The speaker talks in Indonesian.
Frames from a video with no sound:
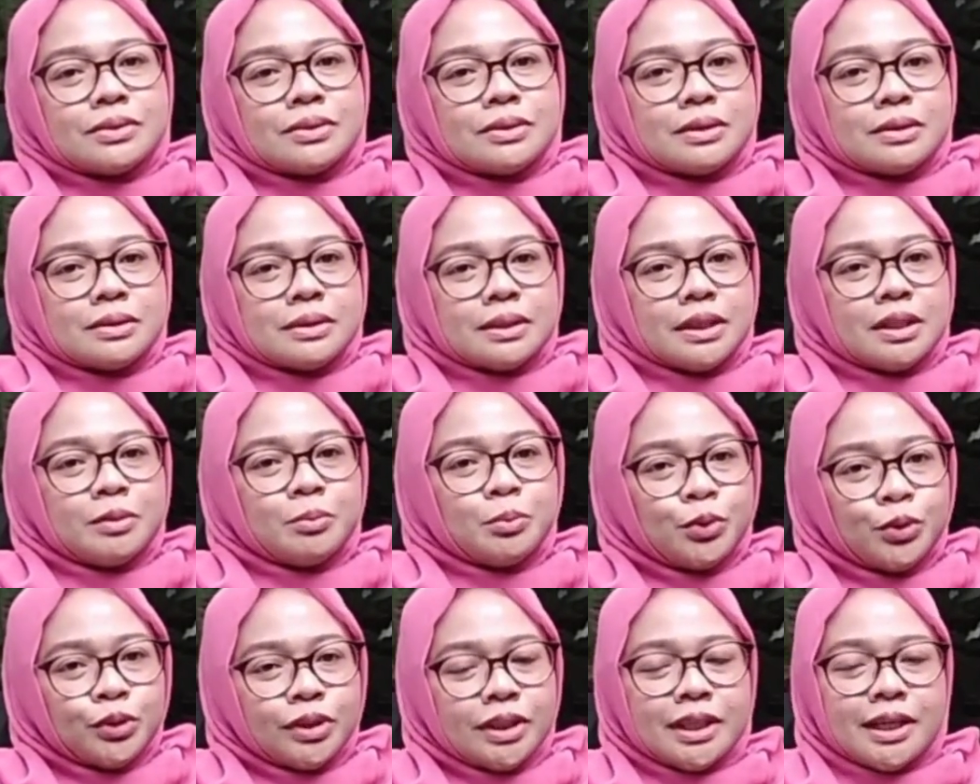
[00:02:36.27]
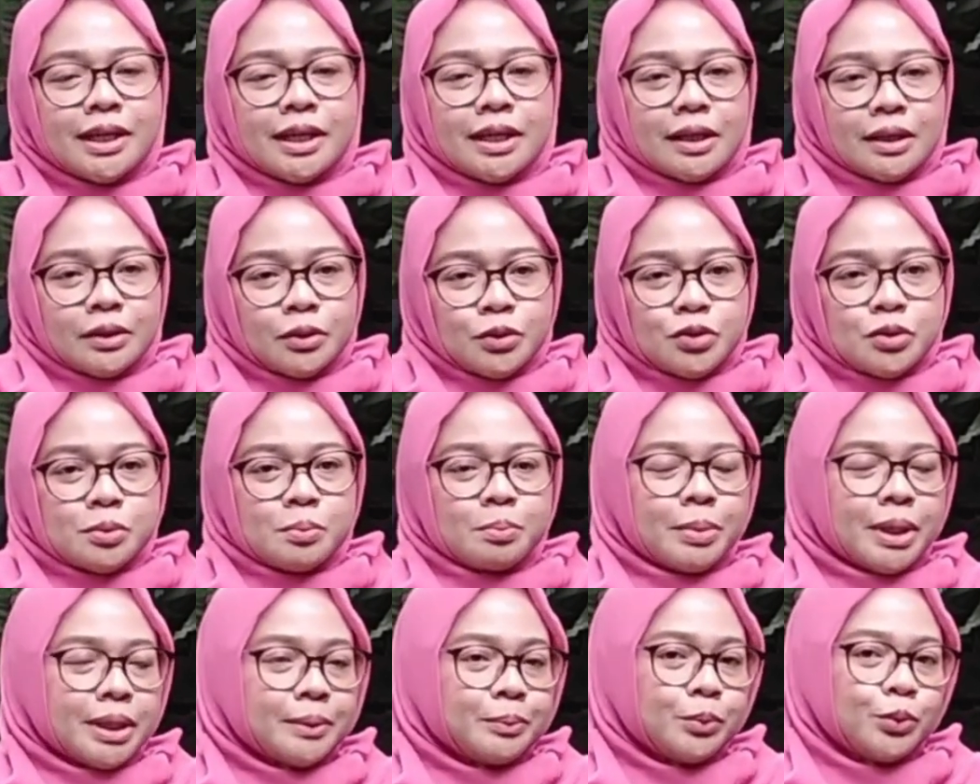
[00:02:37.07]
1345
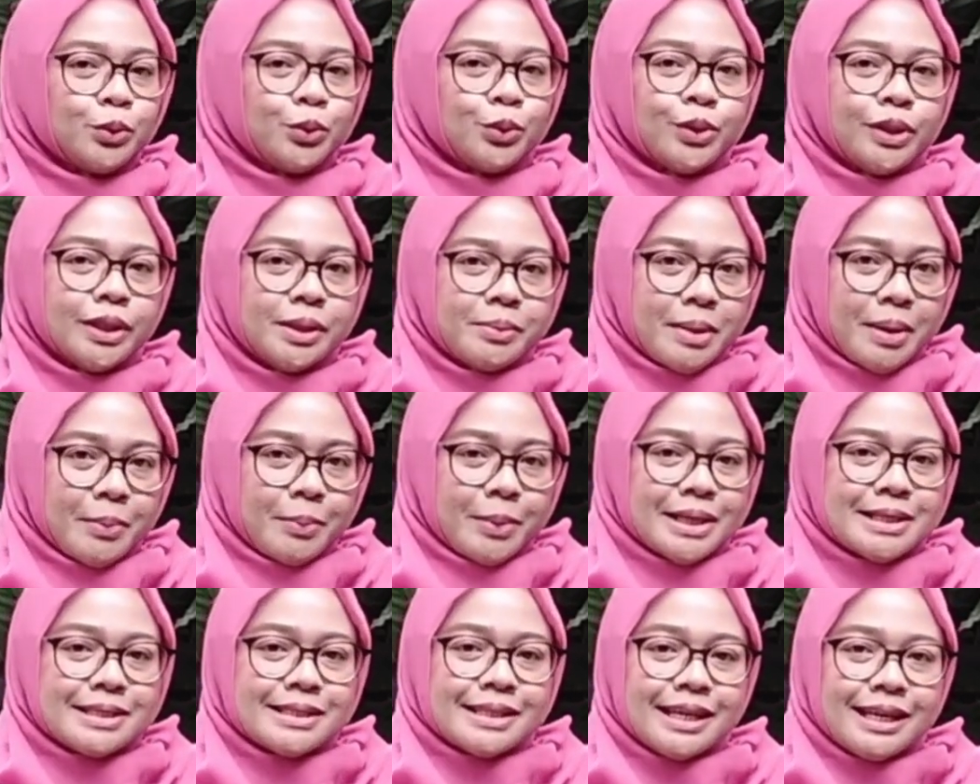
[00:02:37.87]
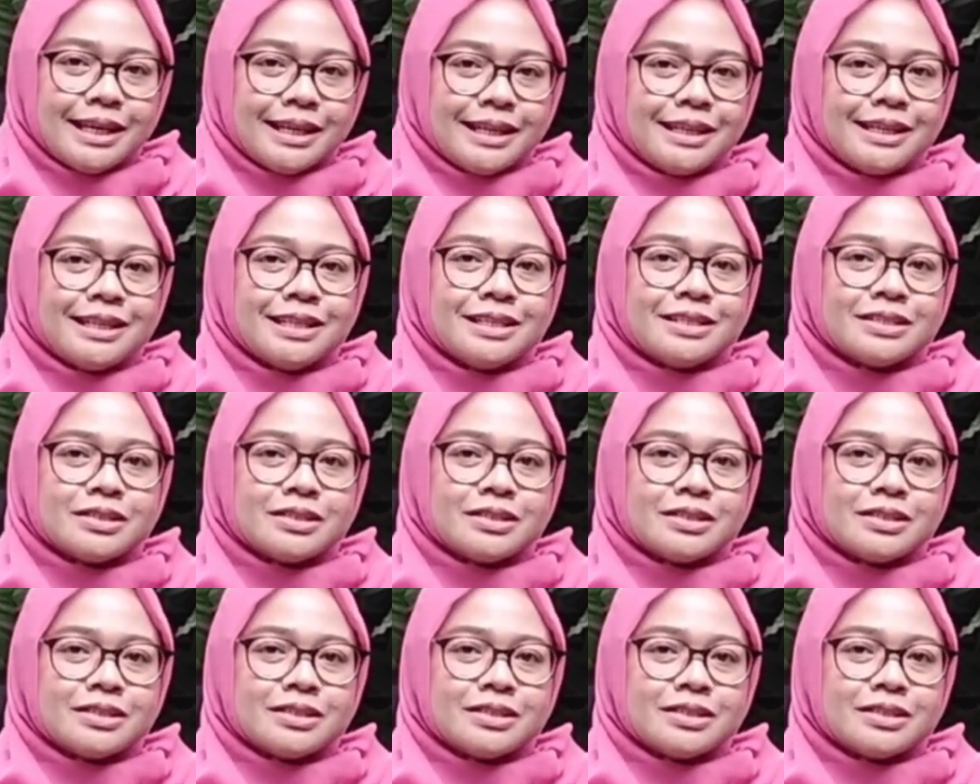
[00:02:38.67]
Masehi,